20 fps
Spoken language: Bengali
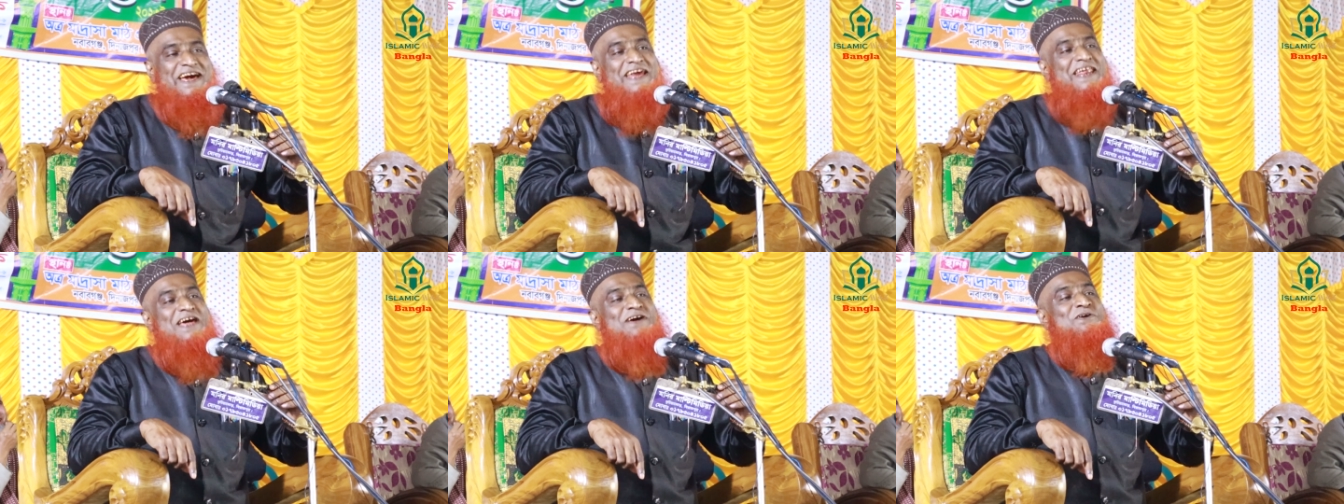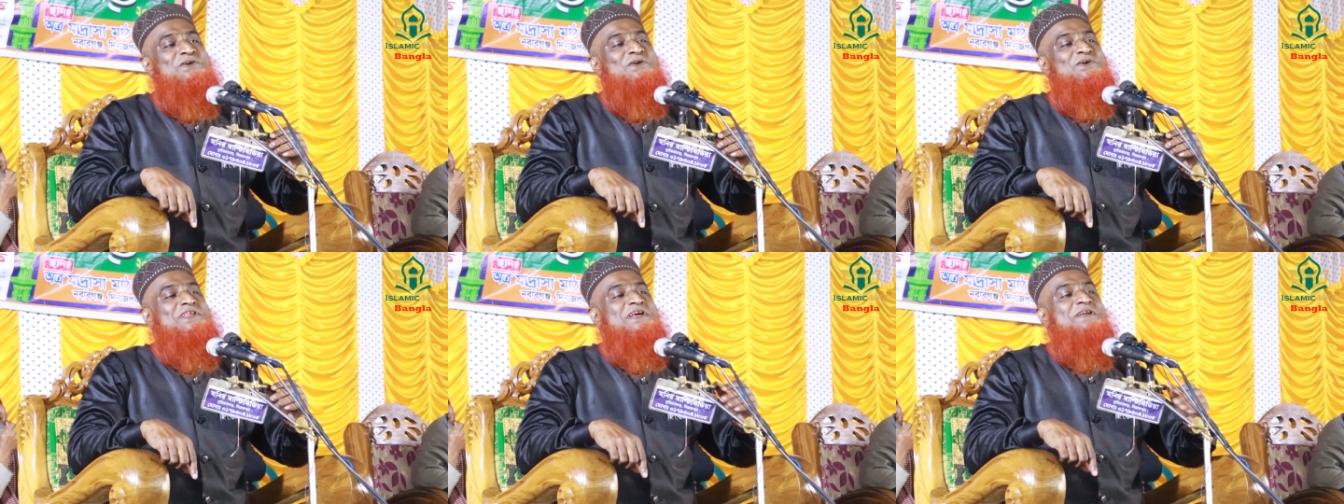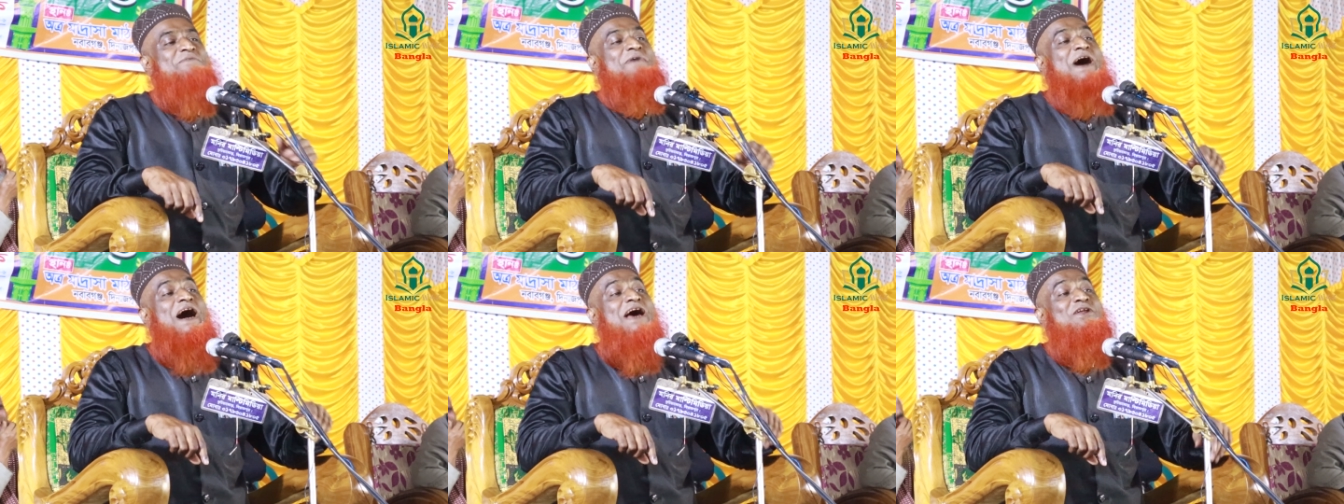এরা কোনো
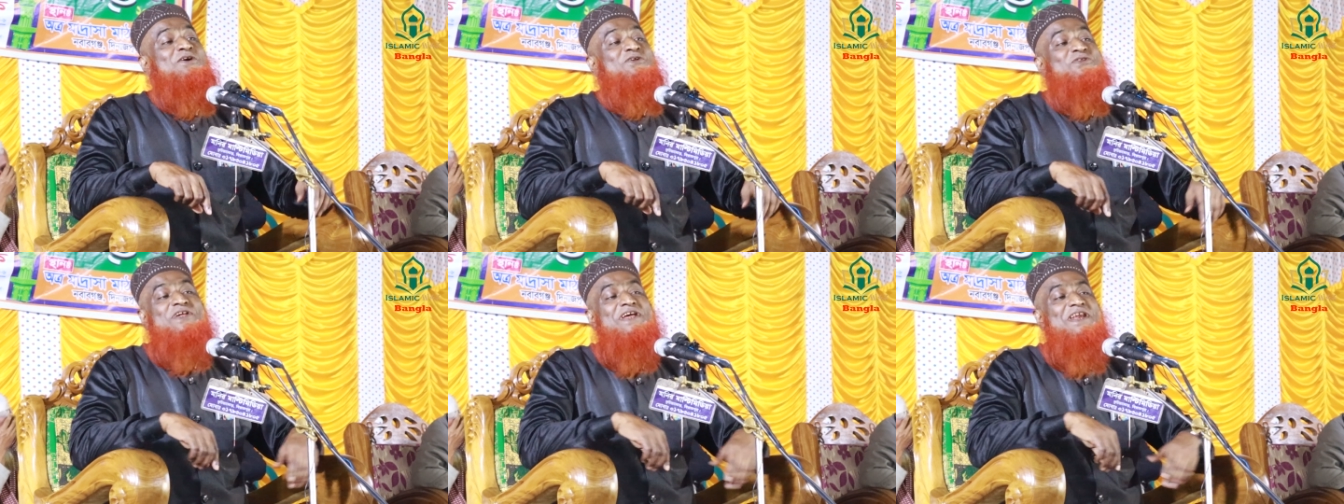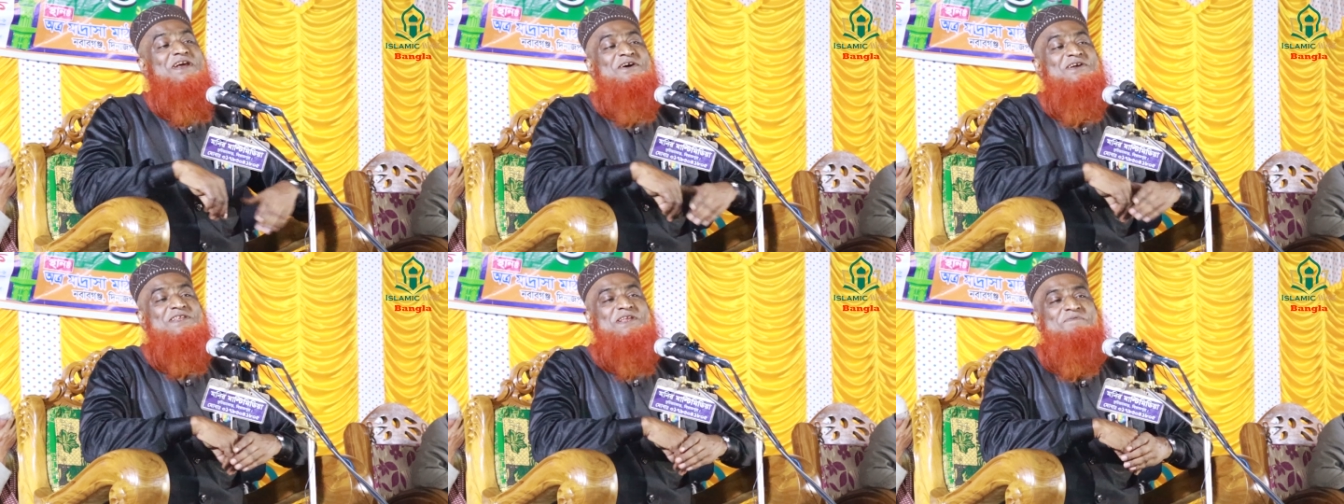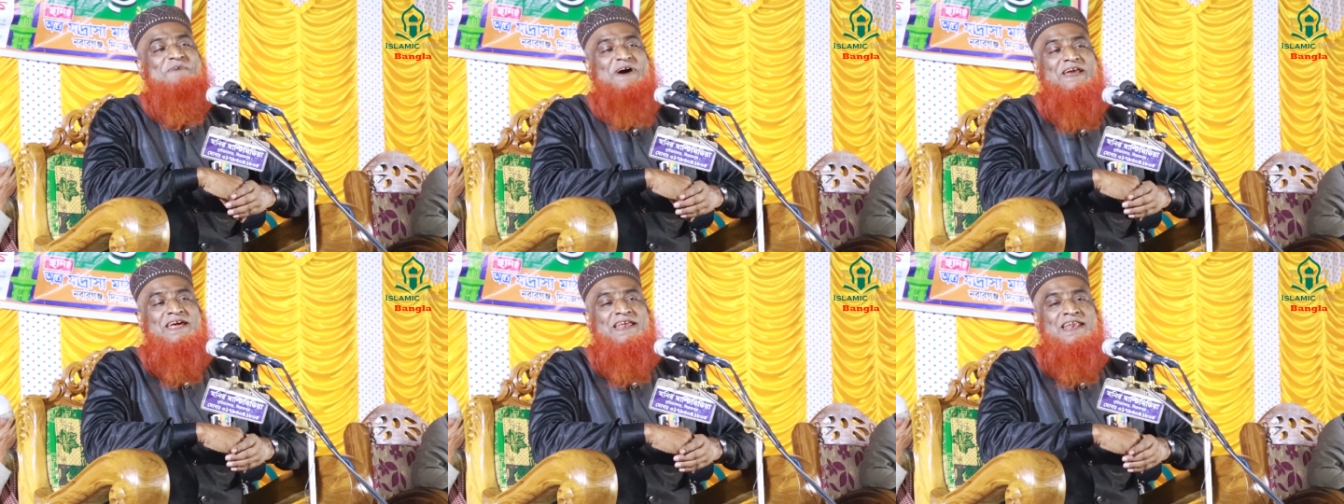দিন ভালো ছেলে
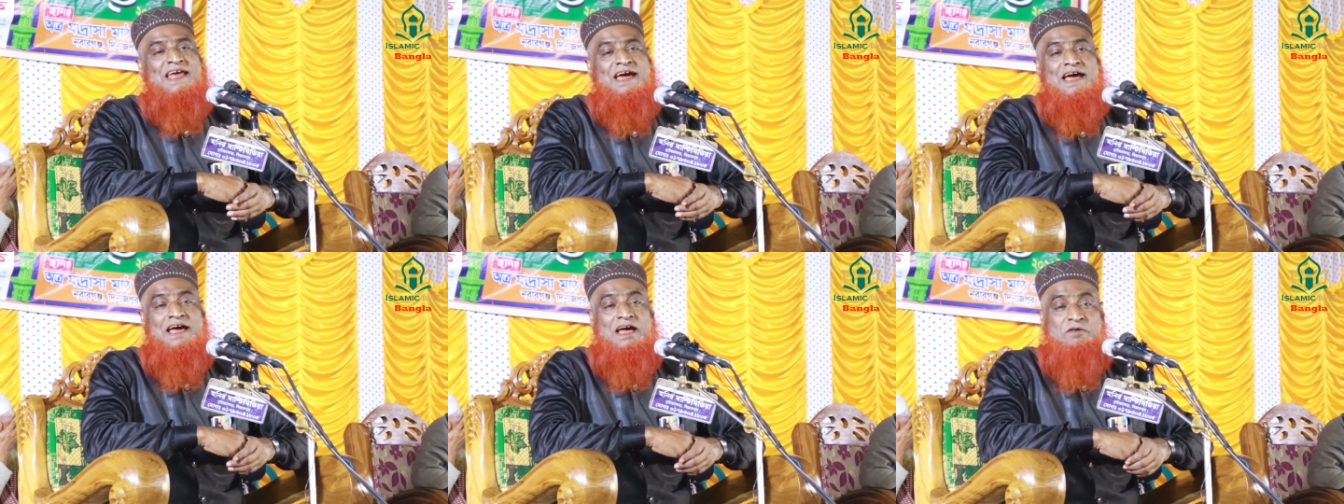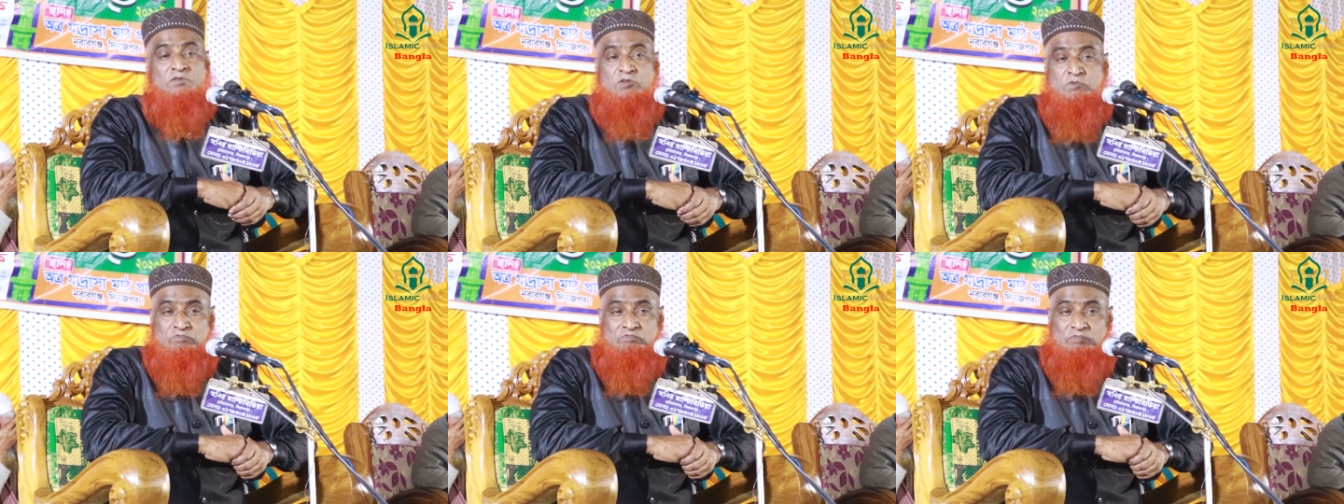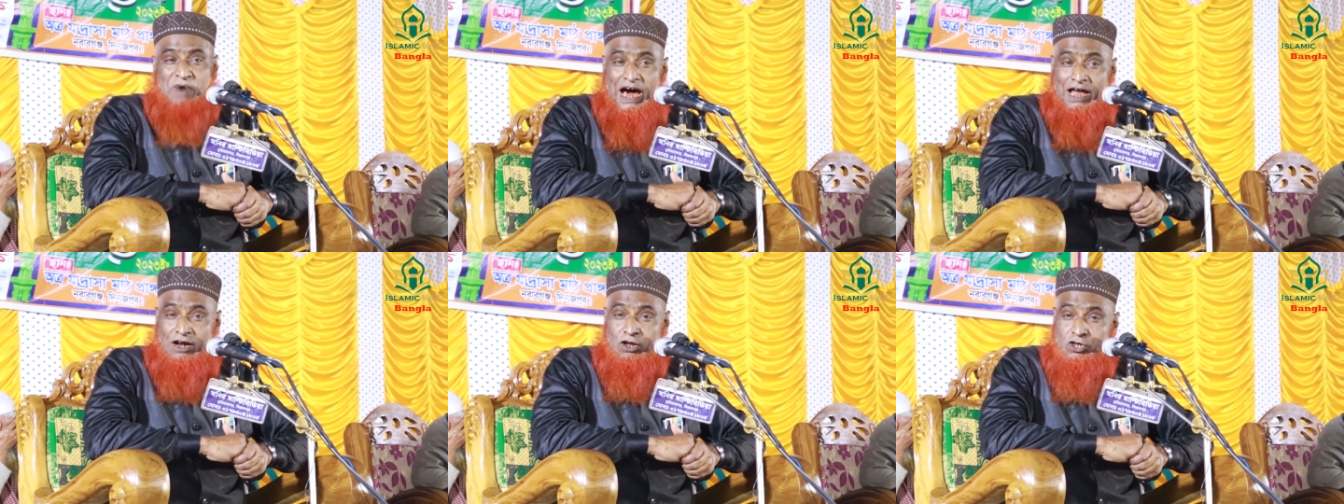হতে পারে না
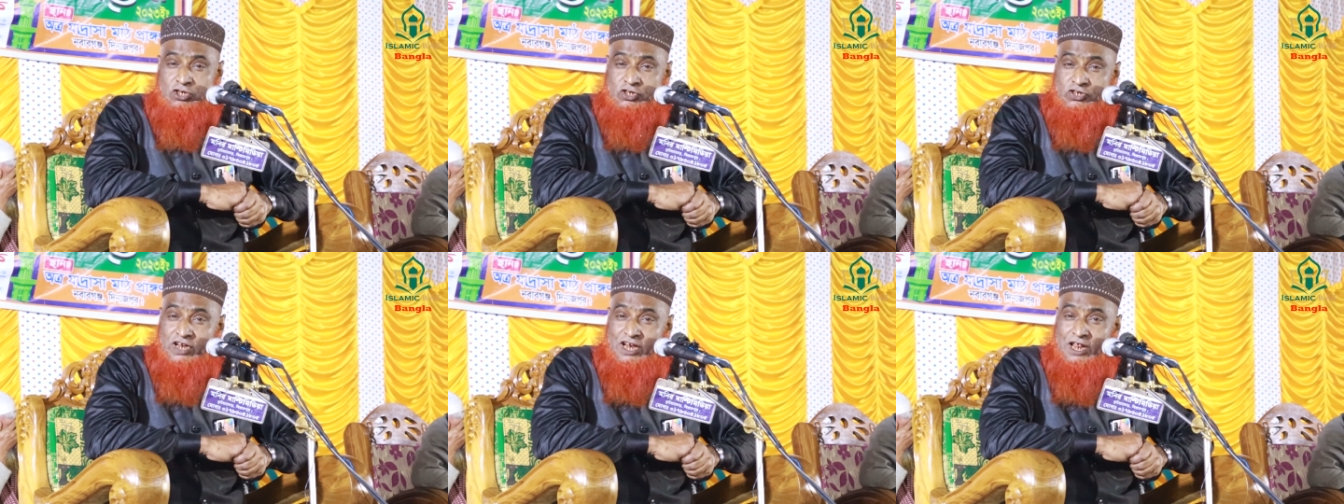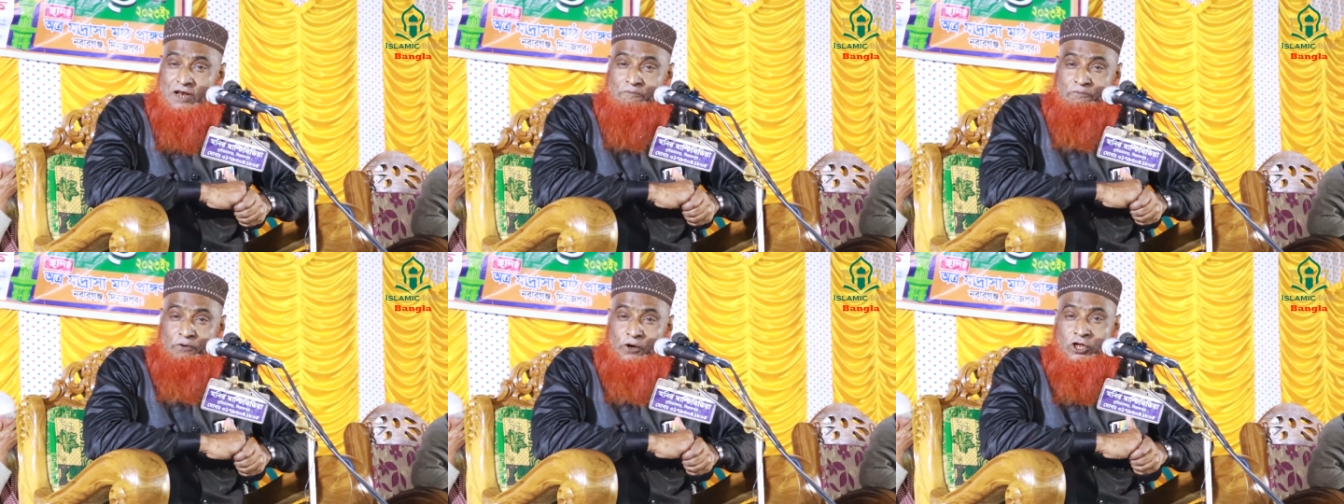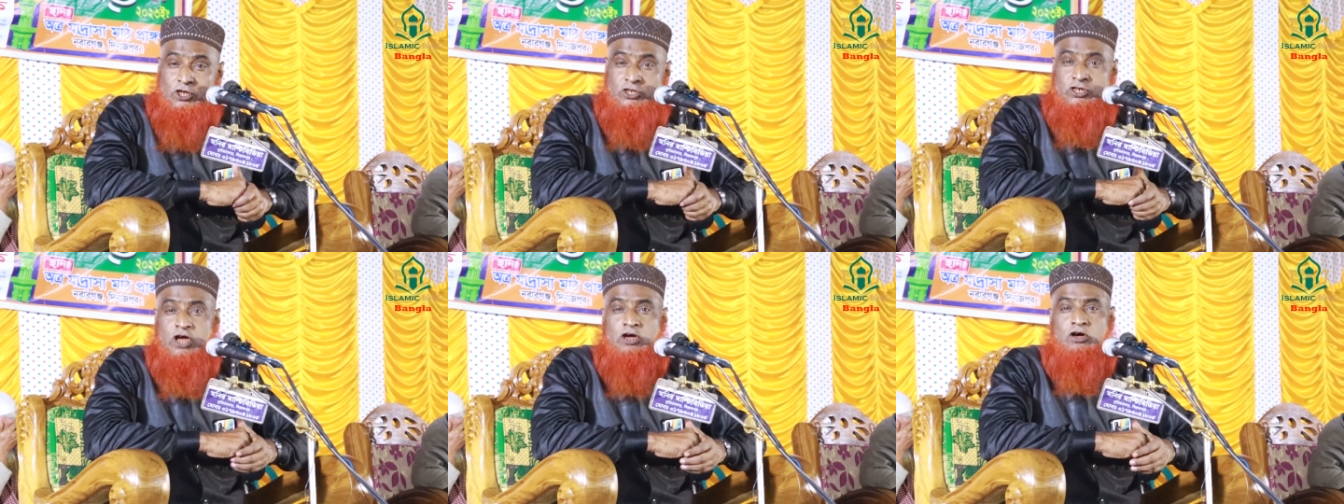ভালো ছেলের
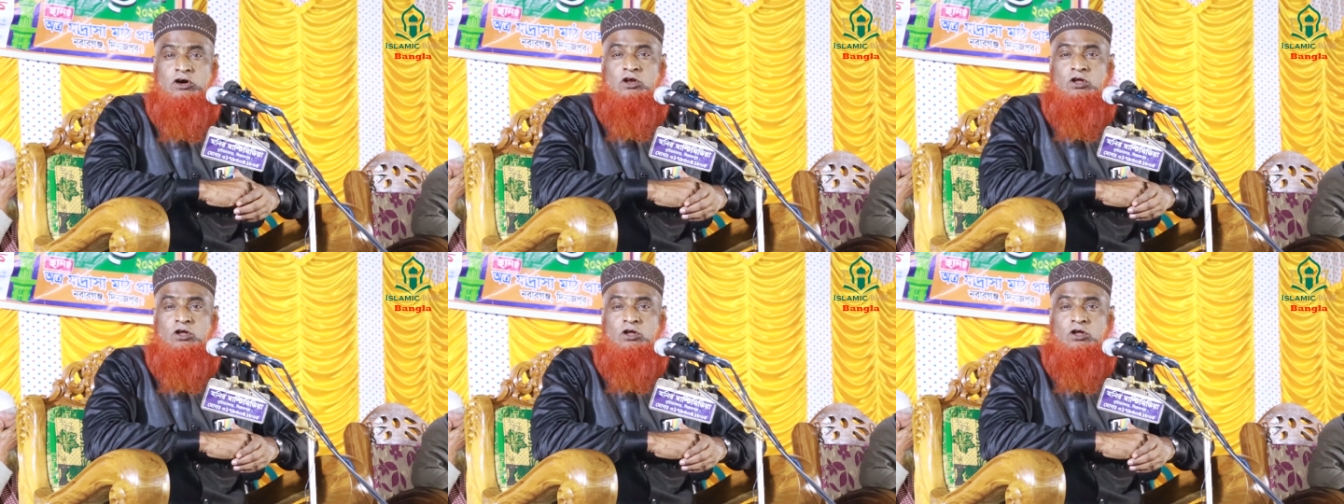পরিচয়